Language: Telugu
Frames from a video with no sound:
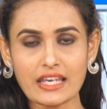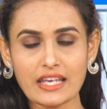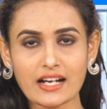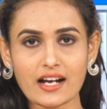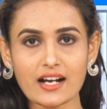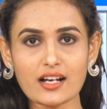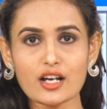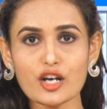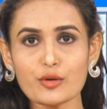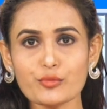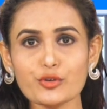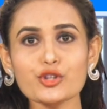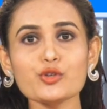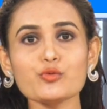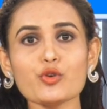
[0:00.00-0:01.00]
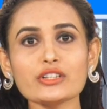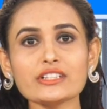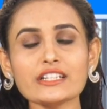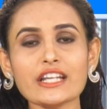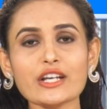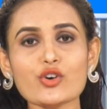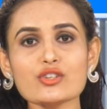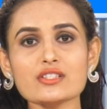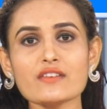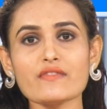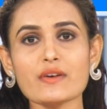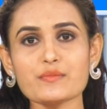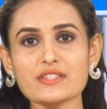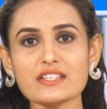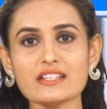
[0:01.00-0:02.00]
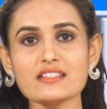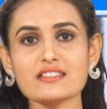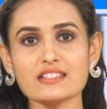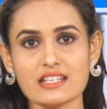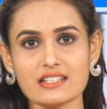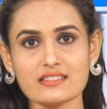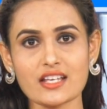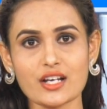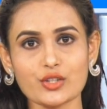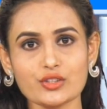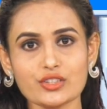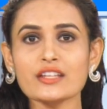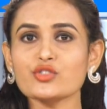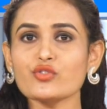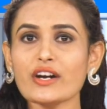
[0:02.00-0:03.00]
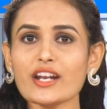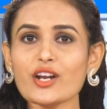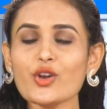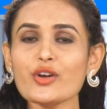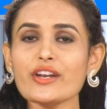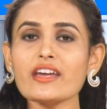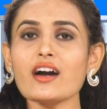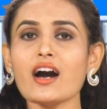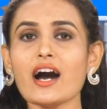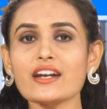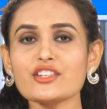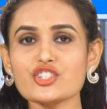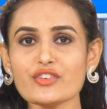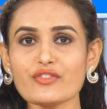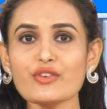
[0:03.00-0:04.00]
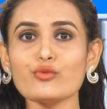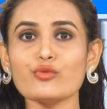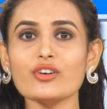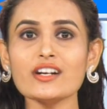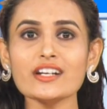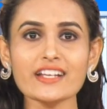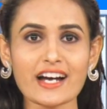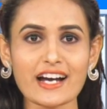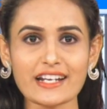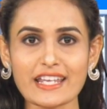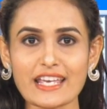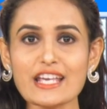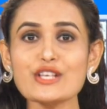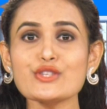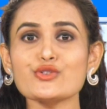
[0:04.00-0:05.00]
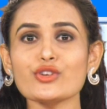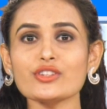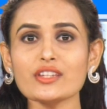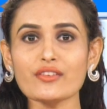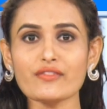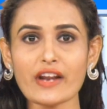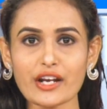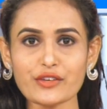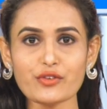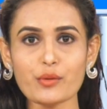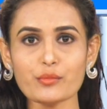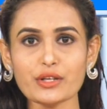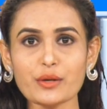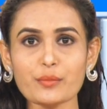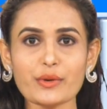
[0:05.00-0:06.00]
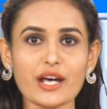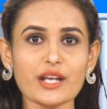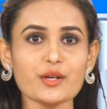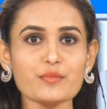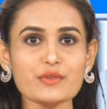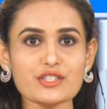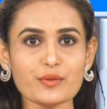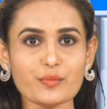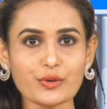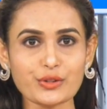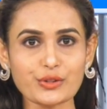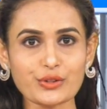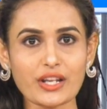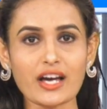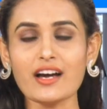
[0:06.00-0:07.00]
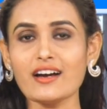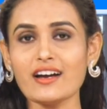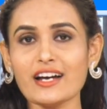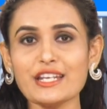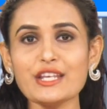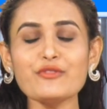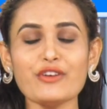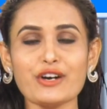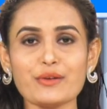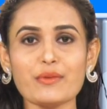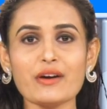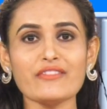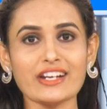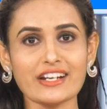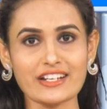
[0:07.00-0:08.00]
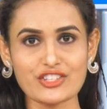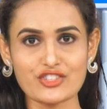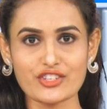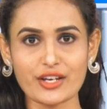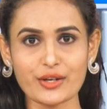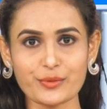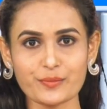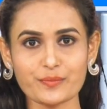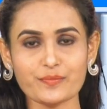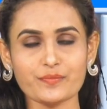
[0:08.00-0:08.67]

ఇక ముందు ఓటీటీ కోసం వెబ్ సిరీస్ చేస్తాను త్వరలోనే ఆర్జీవీ వరల్డ్ అనే సొంత ప్లాట్ఫామ్ని ప్రారంభించబోతున్నా అని వర్మ వెల్లడించారు